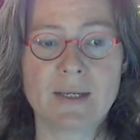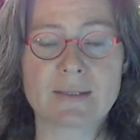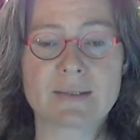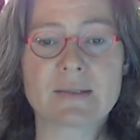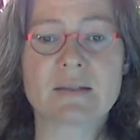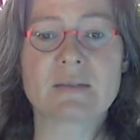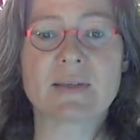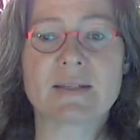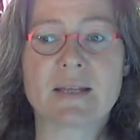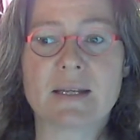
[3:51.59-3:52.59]
Das ist das,
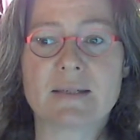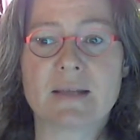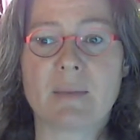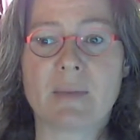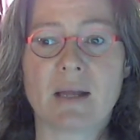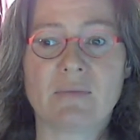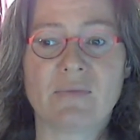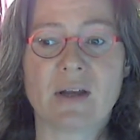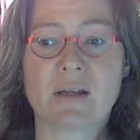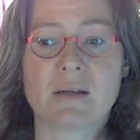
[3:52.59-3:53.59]
was der Leser am
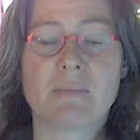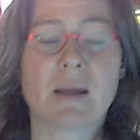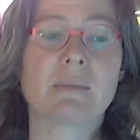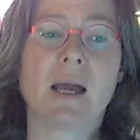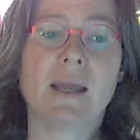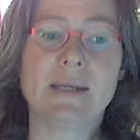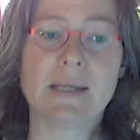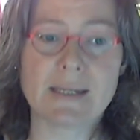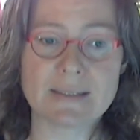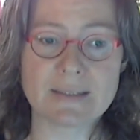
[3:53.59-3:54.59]
Anfang beim
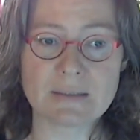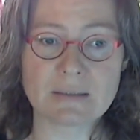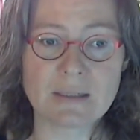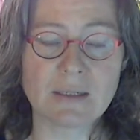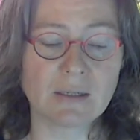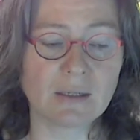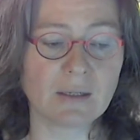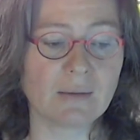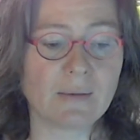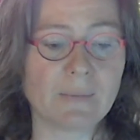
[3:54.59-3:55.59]
Reinlesen
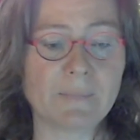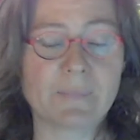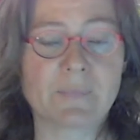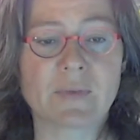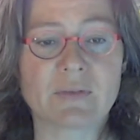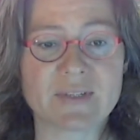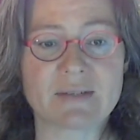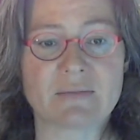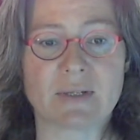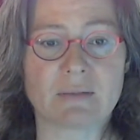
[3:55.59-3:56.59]
ähm,
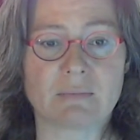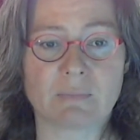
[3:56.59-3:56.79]
wissen will.